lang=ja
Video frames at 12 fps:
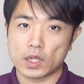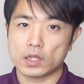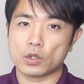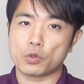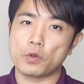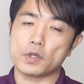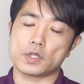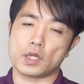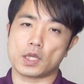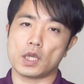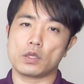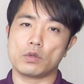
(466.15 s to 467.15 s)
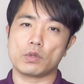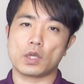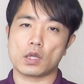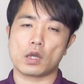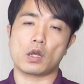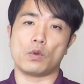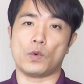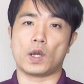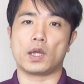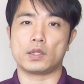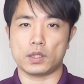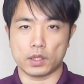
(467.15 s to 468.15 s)
でこれはですね、研究の結果からも分
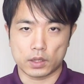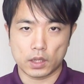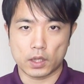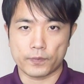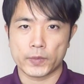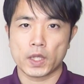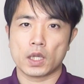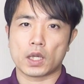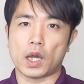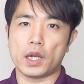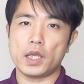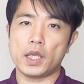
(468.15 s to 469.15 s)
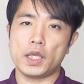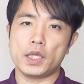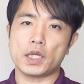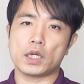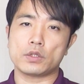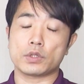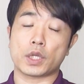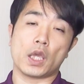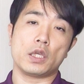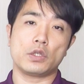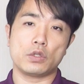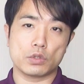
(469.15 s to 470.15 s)
かっていて、加齢医学
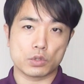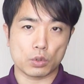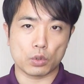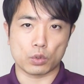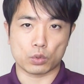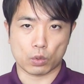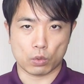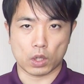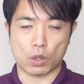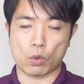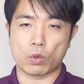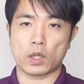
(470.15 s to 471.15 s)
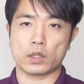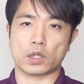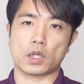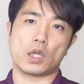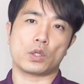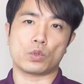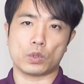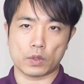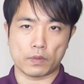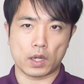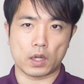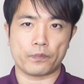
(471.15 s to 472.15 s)
研究所というところが行った研究で
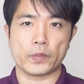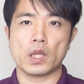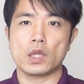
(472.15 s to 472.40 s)
は、